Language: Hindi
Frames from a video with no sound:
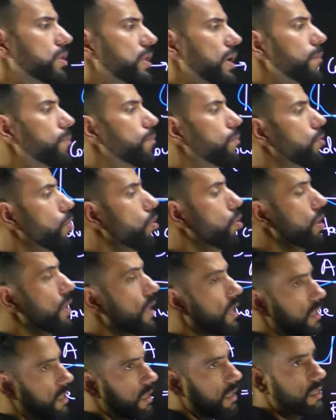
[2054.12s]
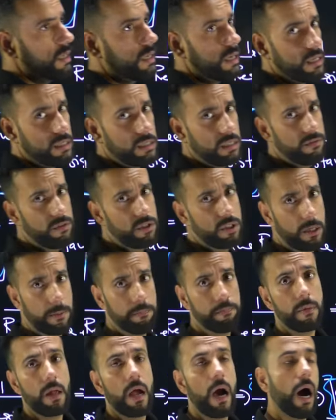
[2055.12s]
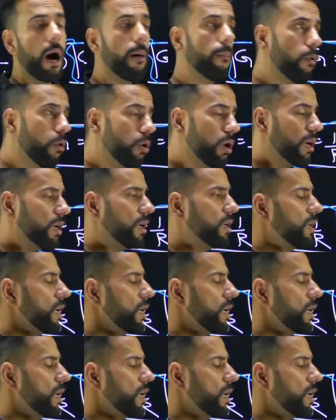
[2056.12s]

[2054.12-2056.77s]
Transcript: बोलते हैं मोलर कंडक्टिविटी अब मोलर